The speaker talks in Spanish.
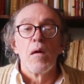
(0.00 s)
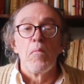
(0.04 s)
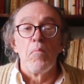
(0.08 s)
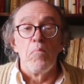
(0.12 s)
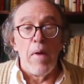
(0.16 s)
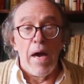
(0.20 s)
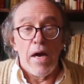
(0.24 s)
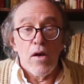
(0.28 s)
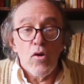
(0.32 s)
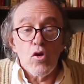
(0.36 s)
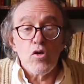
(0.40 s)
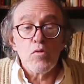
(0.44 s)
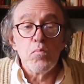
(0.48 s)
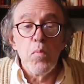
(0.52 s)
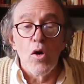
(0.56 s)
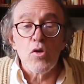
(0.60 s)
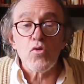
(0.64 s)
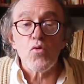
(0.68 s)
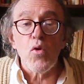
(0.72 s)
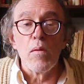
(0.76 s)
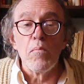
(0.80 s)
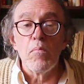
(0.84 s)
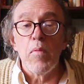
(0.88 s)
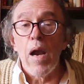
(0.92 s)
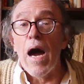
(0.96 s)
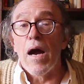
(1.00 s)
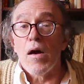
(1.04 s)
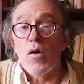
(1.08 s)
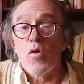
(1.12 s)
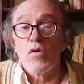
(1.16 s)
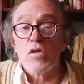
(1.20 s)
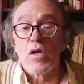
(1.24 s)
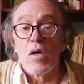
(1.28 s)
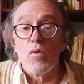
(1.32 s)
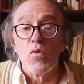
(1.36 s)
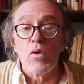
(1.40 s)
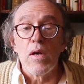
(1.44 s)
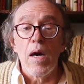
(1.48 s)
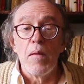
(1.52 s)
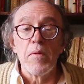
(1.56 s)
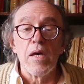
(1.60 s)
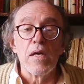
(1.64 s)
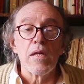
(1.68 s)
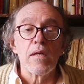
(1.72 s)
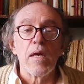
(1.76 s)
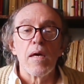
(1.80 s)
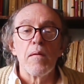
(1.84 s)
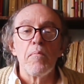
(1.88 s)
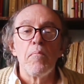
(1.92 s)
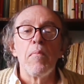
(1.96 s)
menos voto en blanco
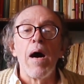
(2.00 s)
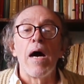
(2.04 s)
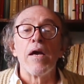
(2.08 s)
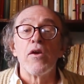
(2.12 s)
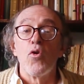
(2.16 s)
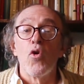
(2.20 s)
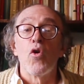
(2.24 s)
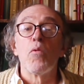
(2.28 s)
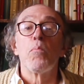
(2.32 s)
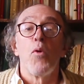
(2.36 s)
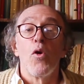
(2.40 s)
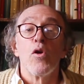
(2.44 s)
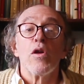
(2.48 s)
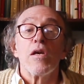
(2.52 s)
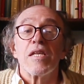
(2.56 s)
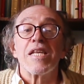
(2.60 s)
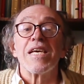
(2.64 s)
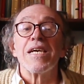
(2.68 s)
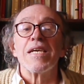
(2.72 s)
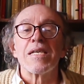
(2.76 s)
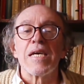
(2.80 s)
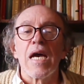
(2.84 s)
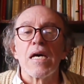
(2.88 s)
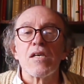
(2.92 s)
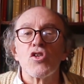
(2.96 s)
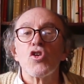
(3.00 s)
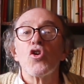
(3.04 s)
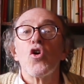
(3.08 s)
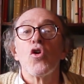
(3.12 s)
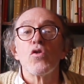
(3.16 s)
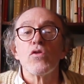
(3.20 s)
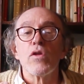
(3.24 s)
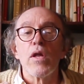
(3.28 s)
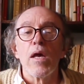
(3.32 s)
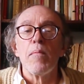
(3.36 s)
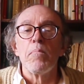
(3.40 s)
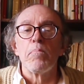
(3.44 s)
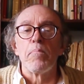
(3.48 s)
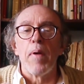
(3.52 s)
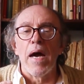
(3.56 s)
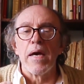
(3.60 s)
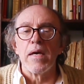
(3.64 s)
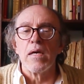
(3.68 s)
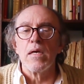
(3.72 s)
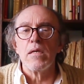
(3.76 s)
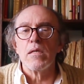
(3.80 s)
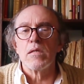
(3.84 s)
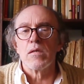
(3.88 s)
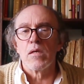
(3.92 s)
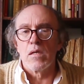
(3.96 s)
seguramente, mayor politización del
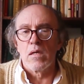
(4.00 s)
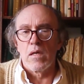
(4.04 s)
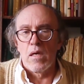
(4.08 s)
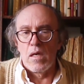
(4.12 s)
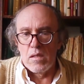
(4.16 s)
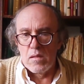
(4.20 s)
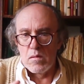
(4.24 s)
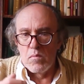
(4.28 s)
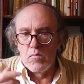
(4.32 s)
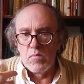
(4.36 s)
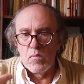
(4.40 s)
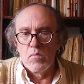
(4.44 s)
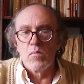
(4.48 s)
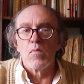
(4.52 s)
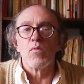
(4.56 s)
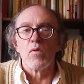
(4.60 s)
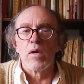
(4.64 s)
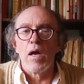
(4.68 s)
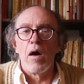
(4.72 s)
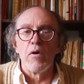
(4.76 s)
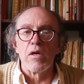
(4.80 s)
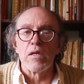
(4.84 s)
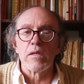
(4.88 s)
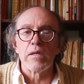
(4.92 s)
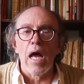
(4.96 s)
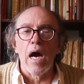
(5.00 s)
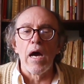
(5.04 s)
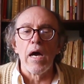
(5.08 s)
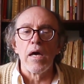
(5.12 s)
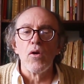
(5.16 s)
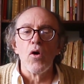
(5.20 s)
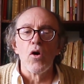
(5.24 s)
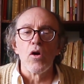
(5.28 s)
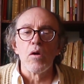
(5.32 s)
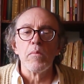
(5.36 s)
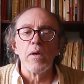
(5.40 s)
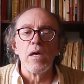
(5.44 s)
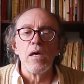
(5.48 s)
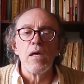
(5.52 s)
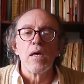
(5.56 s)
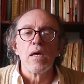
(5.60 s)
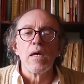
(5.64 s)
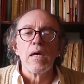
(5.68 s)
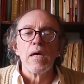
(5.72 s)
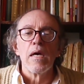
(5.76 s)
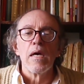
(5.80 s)
país, que es una ventaja enorme,